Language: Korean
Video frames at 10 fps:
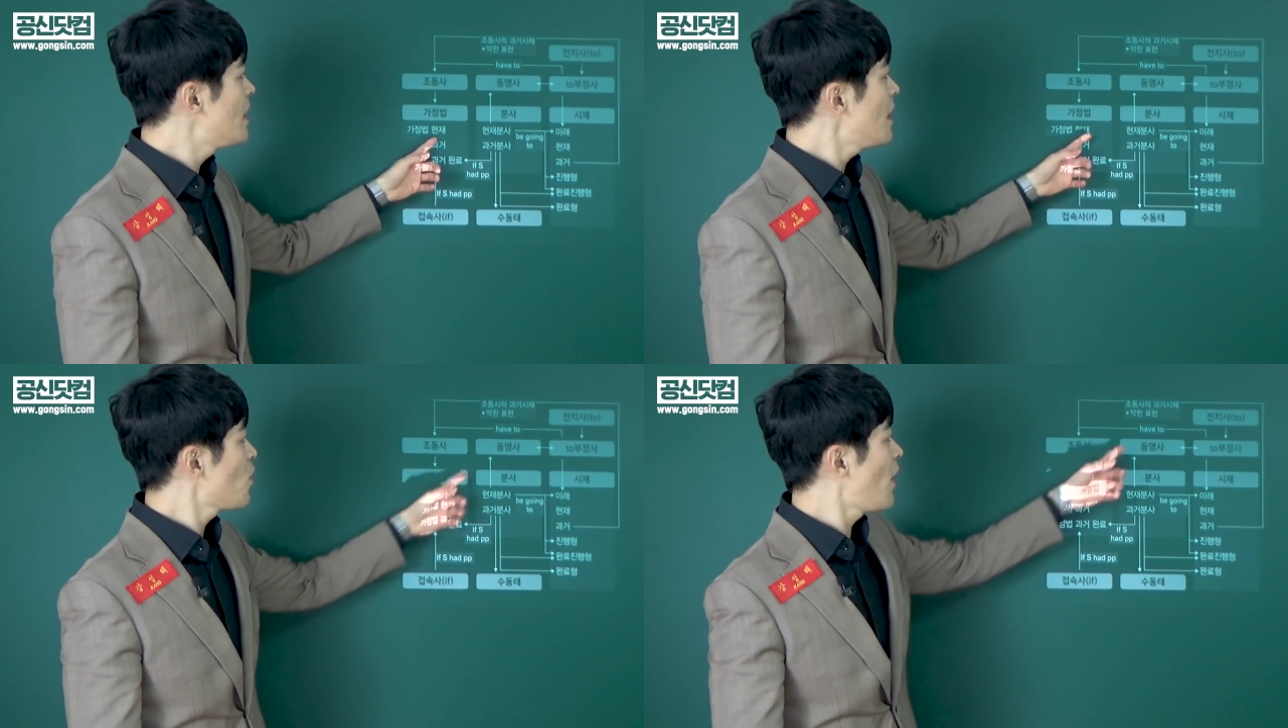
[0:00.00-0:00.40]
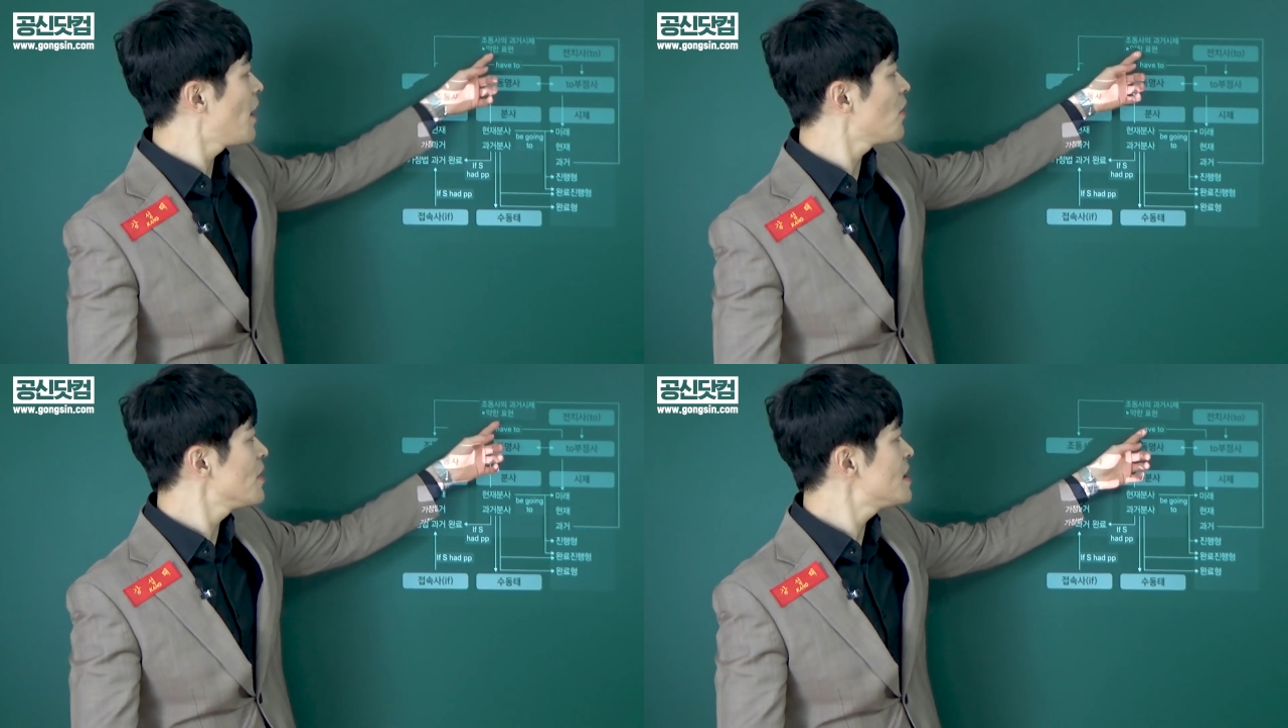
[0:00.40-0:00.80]
이게
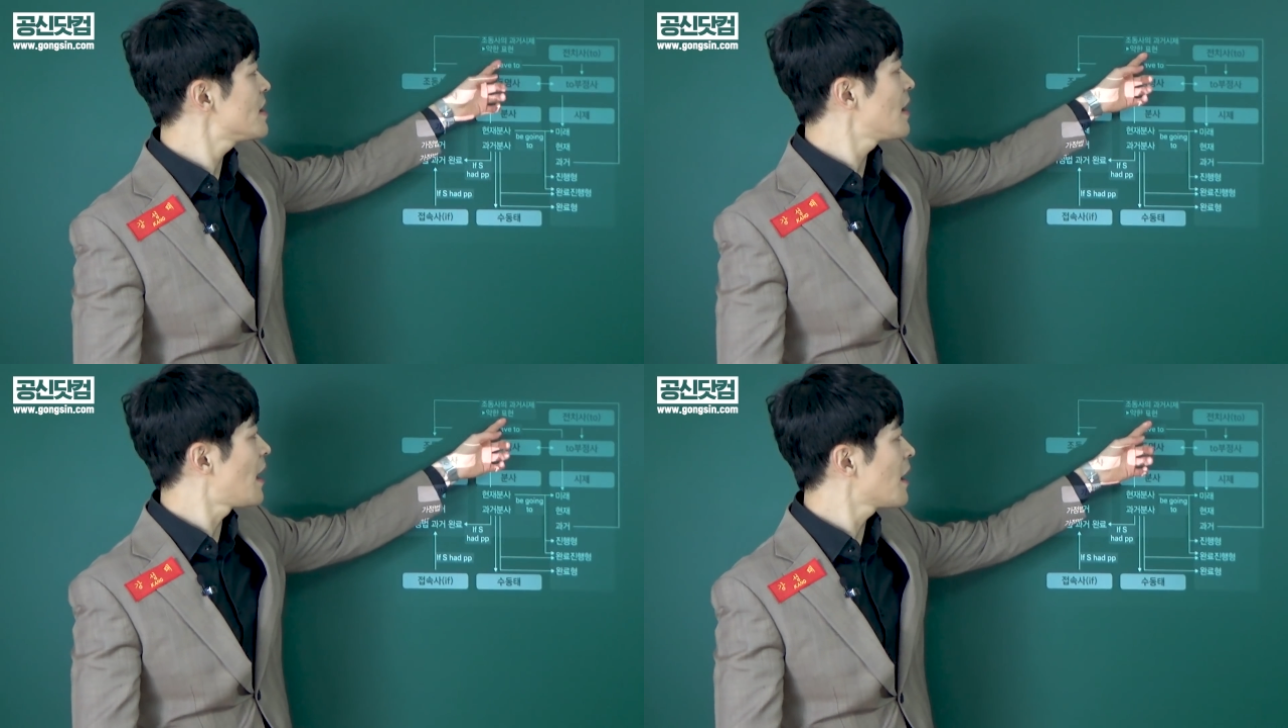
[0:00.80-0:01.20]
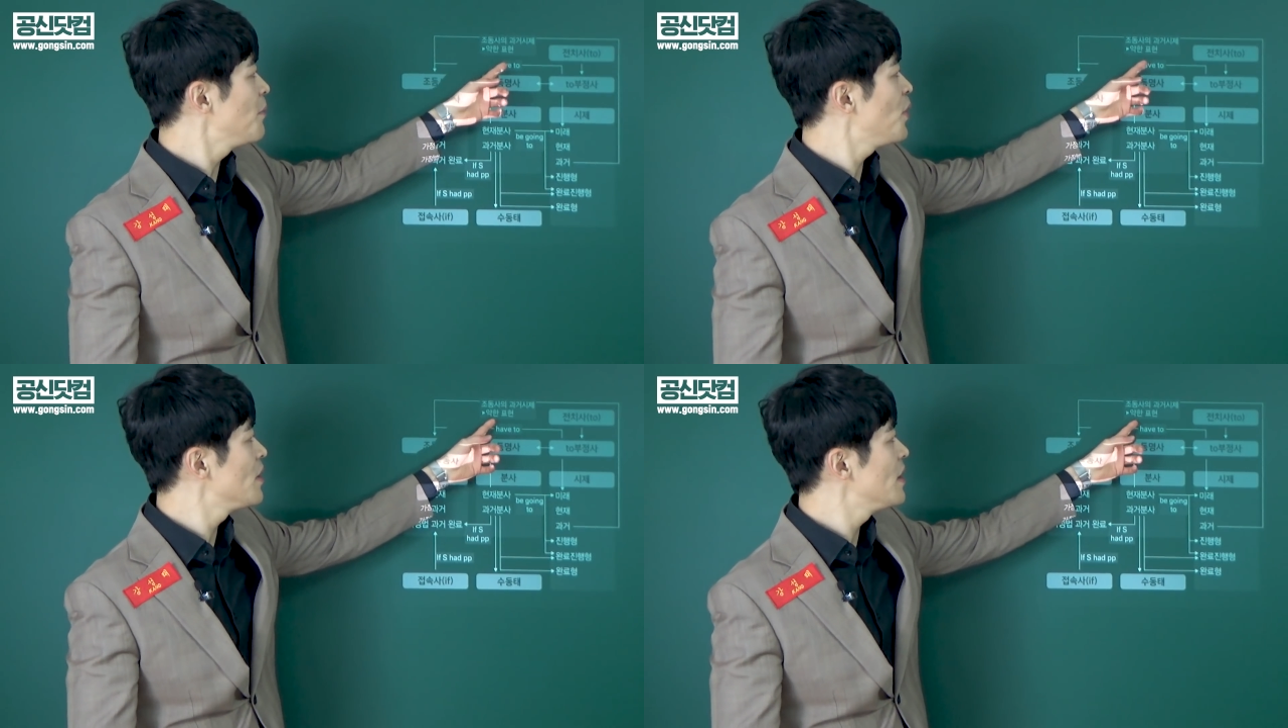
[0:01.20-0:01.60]
과거 시제가
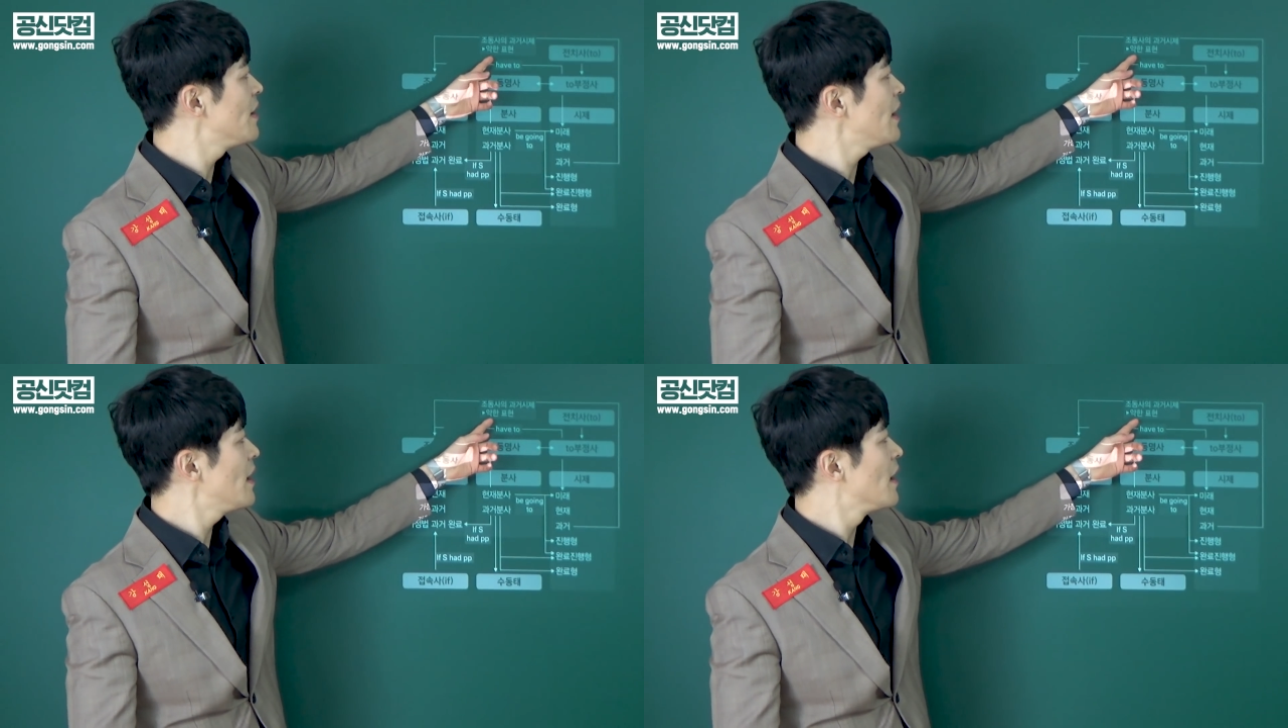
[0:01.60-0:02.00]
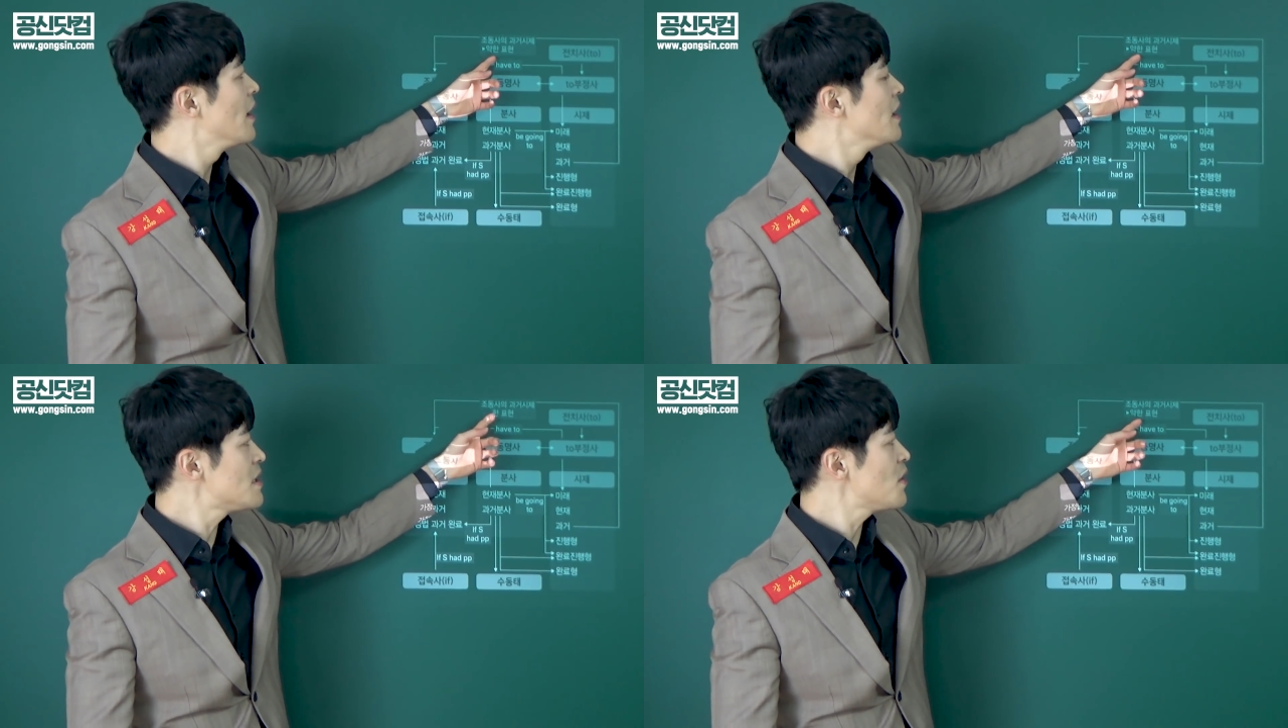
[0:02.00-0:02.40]
약한 표현인데
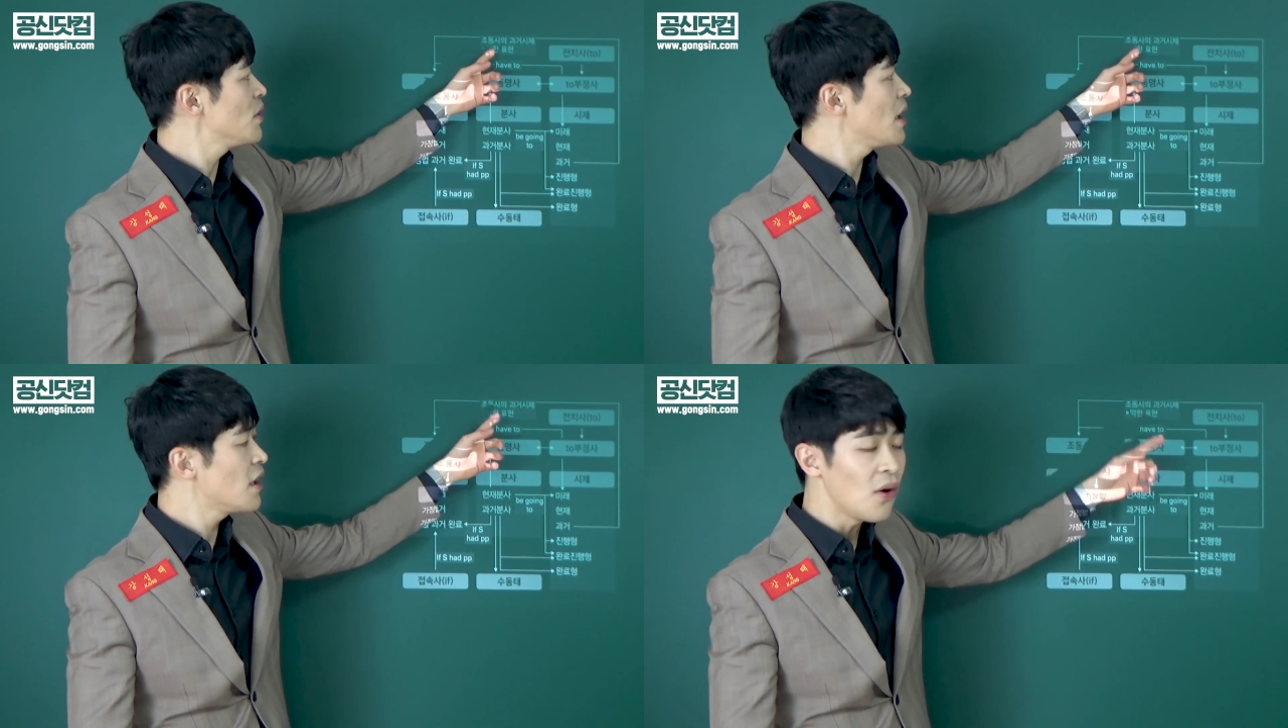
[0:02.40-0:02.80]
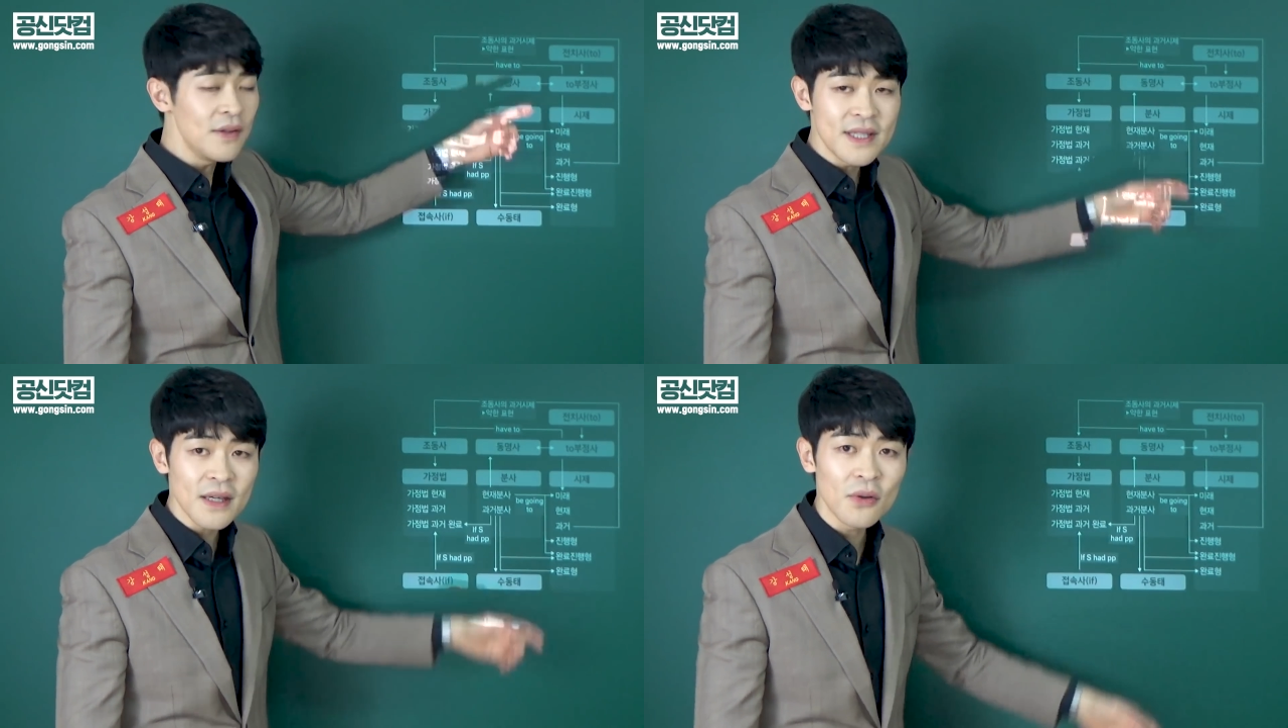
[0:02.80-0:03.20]
실제로 이게
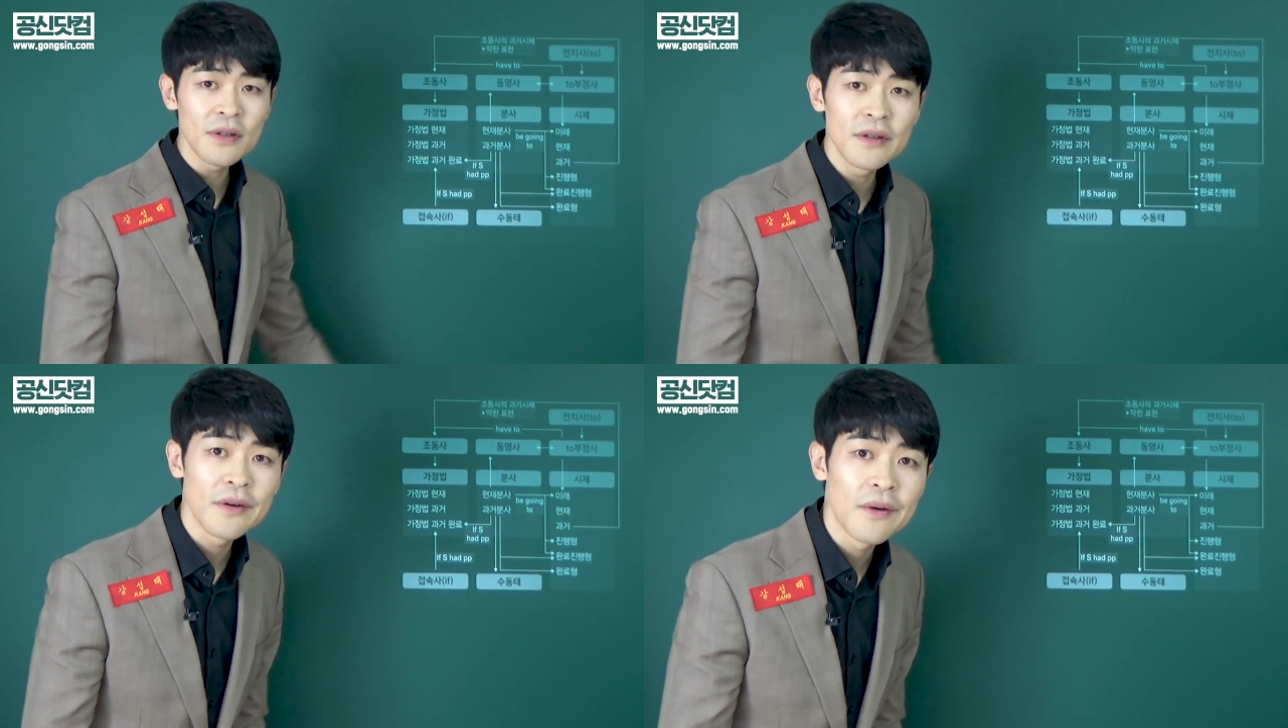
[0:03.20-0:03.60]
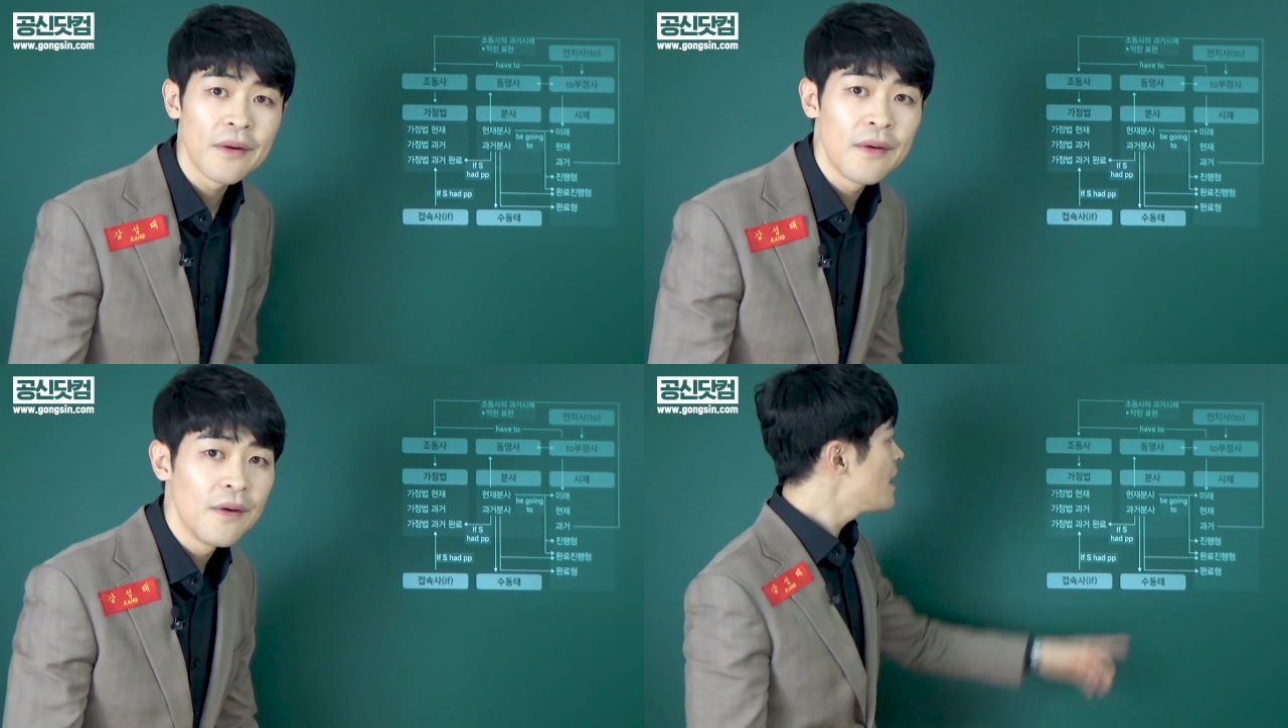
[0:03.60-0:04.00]
현재거든요